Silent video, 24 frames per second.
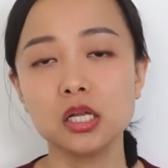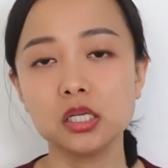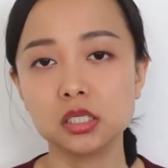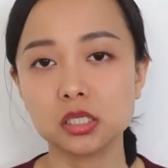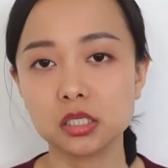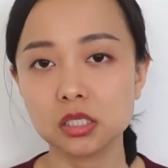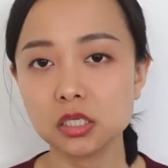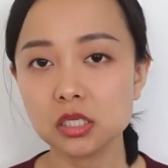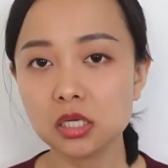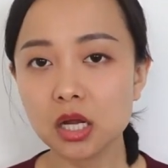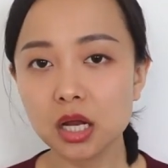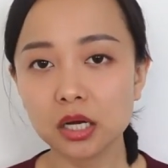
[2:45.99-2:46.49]

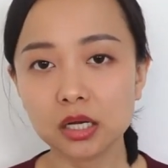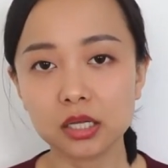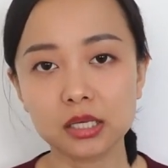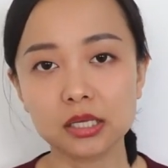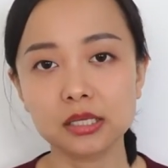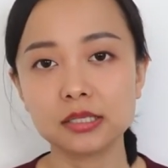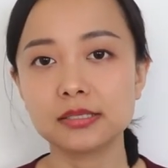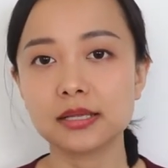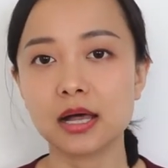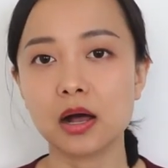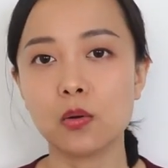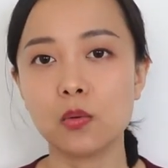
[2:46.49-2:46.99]
则是让
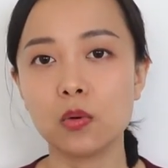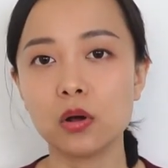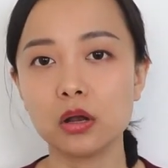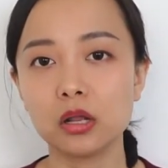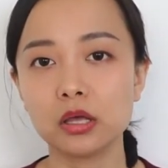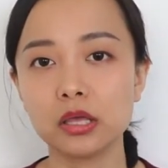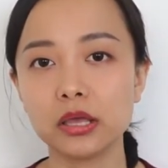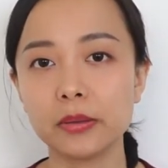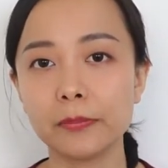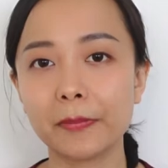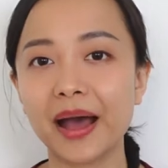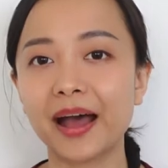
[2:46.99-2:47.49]
你掌握
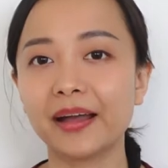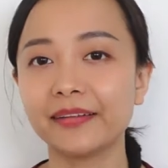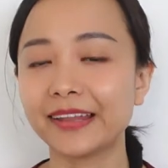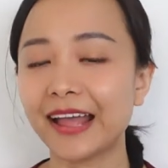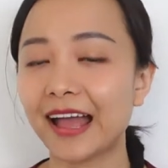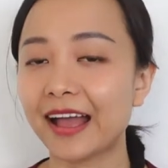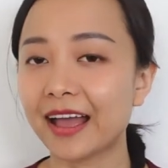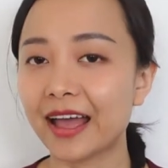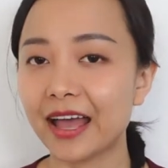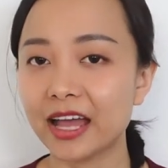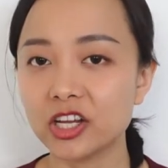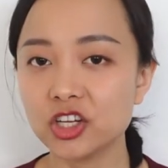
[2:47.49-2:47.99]
了一把
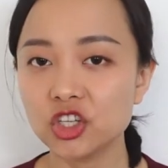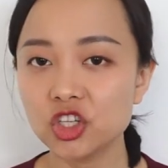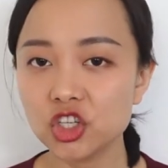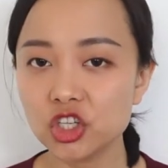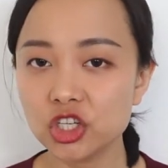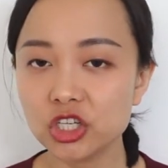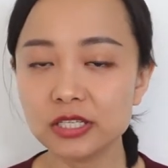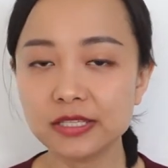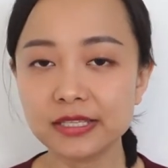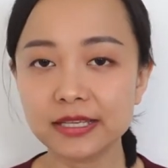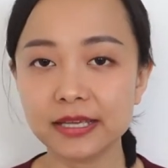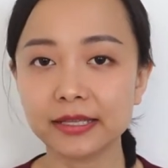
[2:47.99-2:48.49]
打开
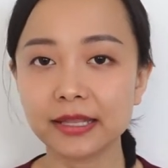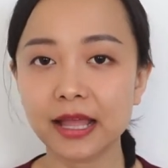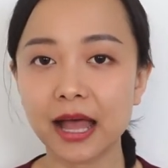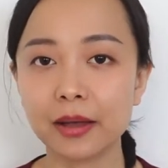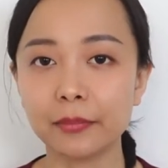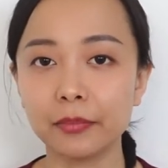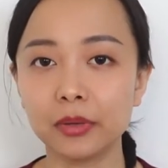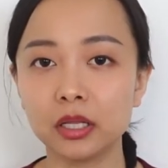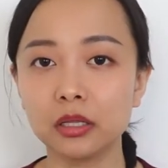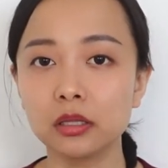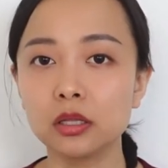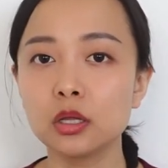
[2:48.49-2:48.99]
世界
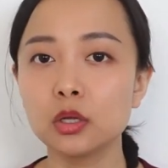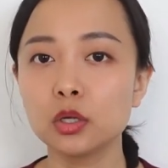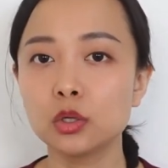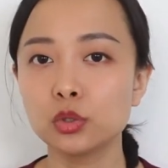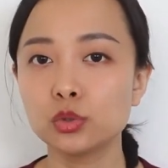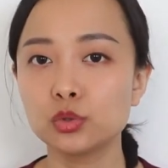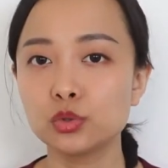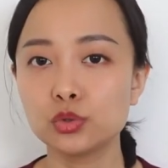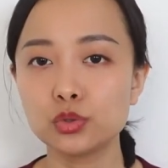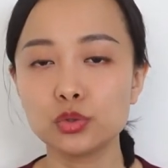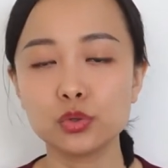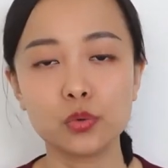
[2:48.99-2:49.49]
大门、
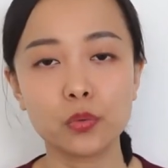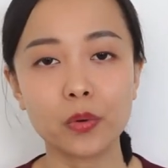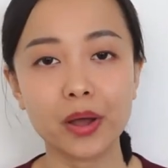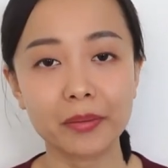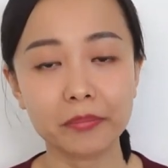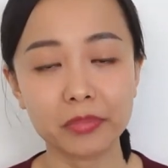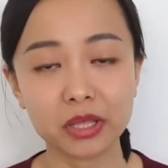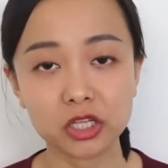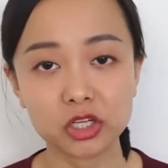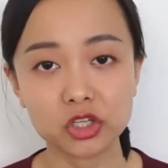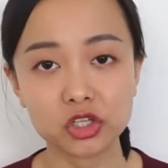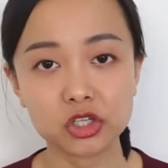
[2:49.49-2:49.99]
去外
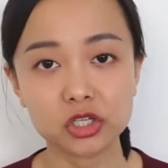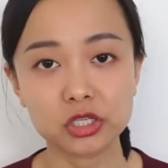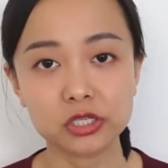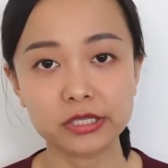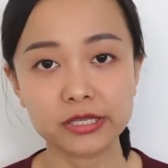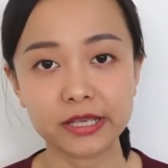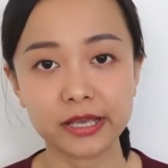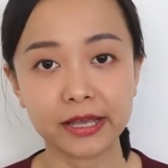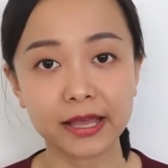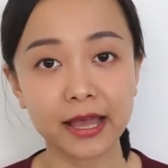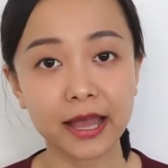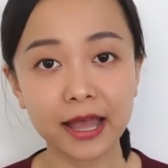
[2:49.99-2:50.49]
面的世
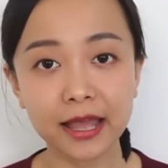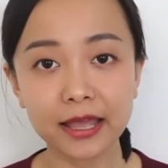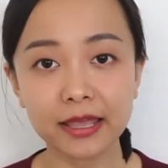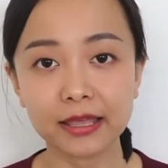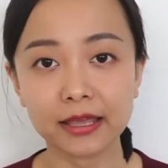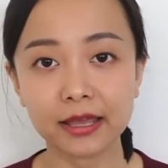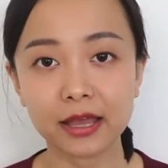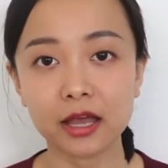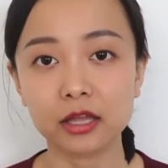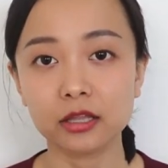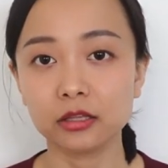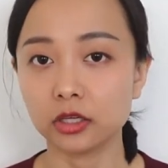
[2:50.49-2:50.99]
界看
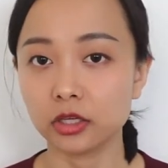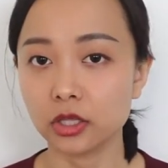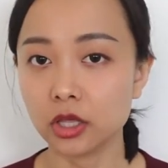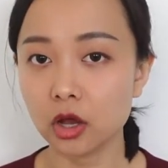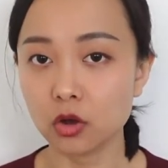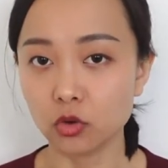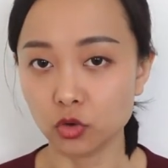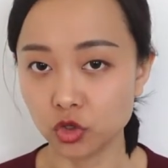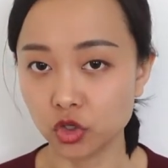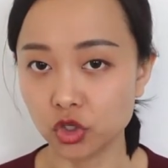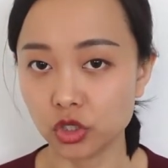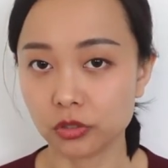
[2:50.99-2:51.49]
一看的
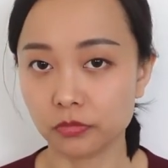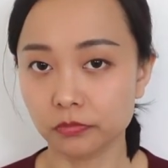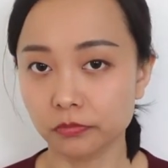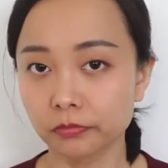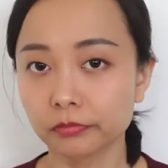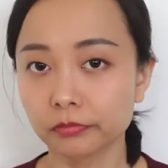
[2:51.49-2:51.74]
钥匙。